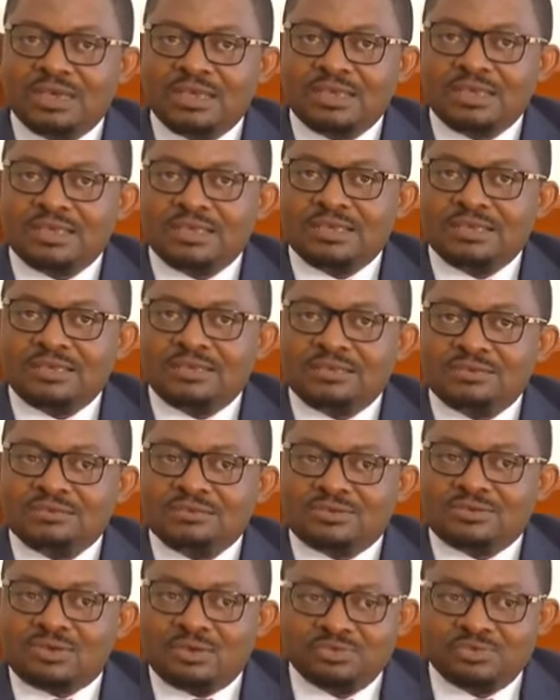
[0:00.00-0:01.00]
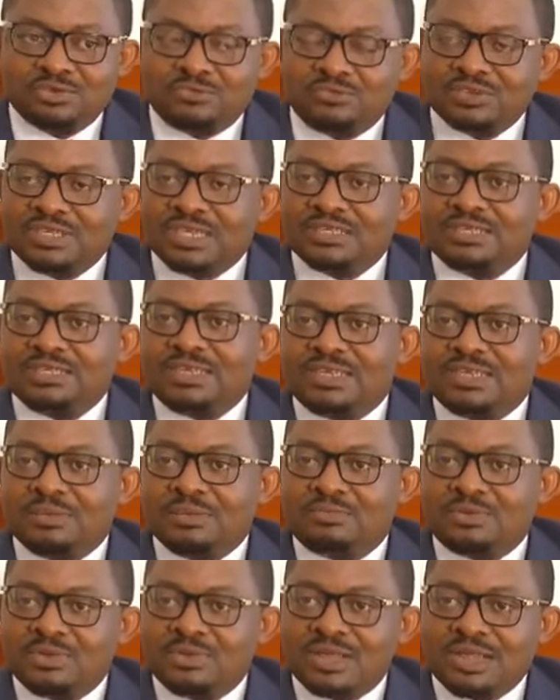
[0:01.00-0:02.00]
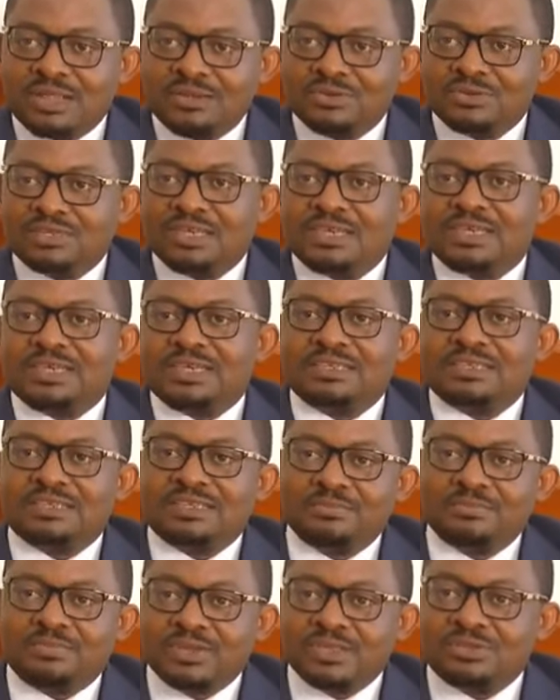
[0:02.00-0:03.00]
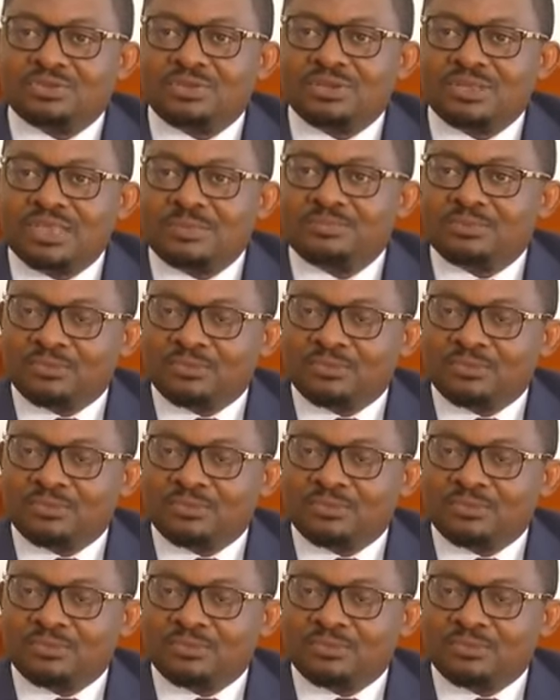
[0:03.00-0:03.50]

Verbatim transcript: Et comme je vous ai dit, il y a des brebis galeuses et il y a certaines personnes... Mais c'est aussi un